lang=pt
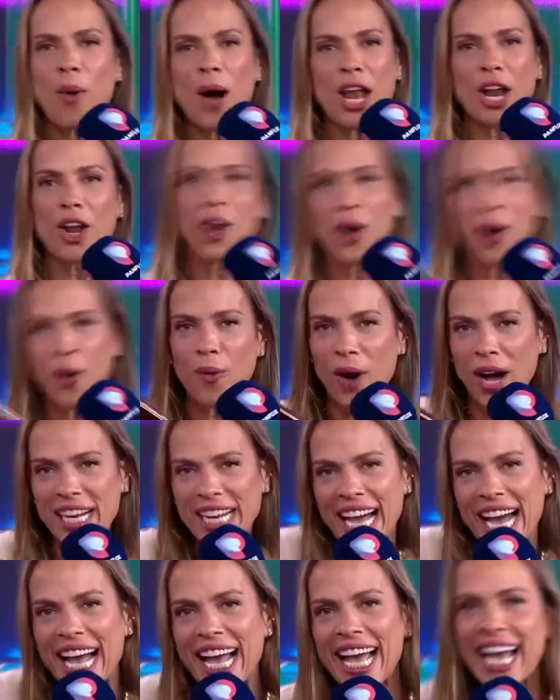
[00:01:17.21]
alô,
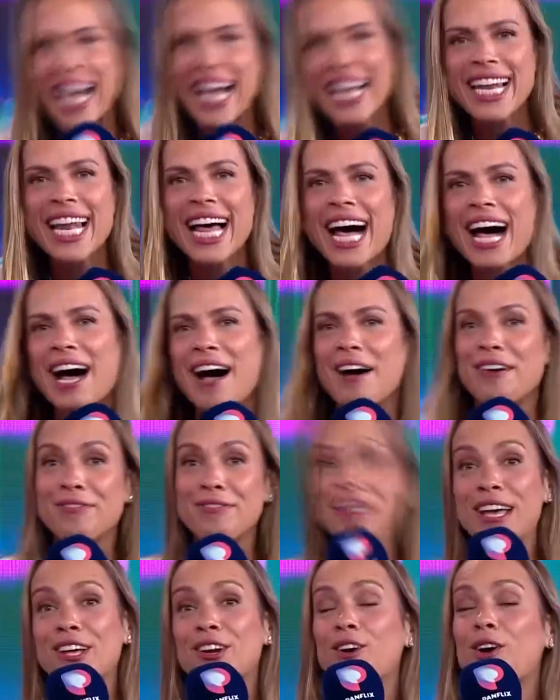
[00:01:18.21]
olha ela,
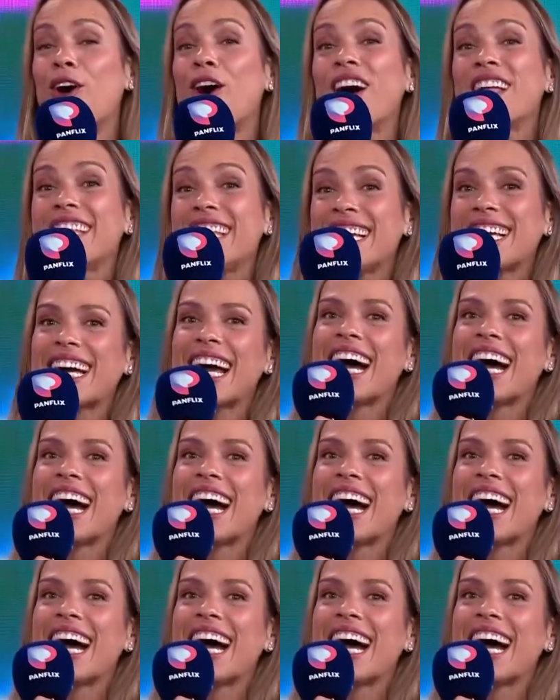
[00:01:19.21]
Verônica,